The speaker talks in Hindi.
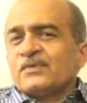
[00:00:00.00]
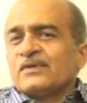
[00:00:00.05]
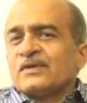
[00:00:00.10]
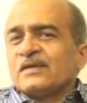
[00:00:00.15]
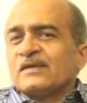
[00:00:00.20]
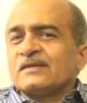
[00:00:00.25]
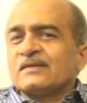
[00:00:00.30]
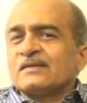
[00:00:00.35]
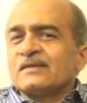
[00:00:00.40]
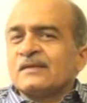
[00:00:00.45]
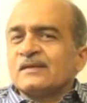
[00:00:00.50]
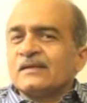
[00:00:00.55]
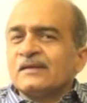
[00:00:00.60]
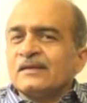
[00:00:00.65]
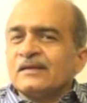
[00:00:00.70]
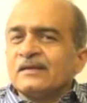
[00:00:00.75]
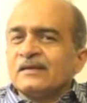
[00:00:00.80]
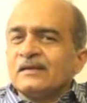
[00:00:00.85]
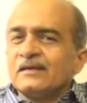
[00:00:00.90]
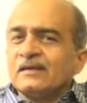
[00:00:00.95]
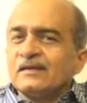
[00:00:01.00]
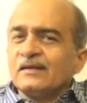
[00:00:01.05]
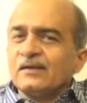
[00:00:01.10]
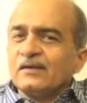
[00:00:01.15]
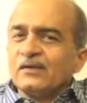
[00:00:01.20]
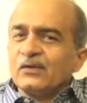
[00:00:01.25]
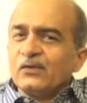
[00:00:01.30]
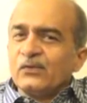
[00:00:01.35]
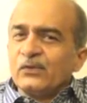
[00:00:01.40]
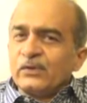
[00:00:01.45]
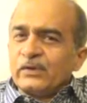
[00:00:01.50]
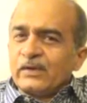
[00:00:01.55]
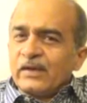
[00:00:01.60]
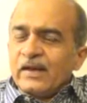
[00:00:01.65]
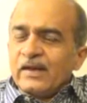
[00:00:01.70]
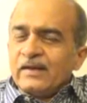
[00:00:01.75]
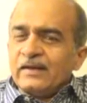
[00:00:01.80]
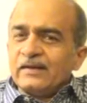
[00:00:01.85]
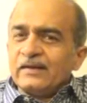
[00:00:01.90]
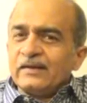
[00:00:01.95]
जैसे
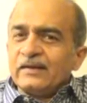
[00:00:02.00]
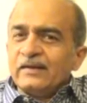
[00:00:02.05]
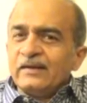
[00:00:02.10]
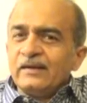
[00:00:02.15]
घोटाले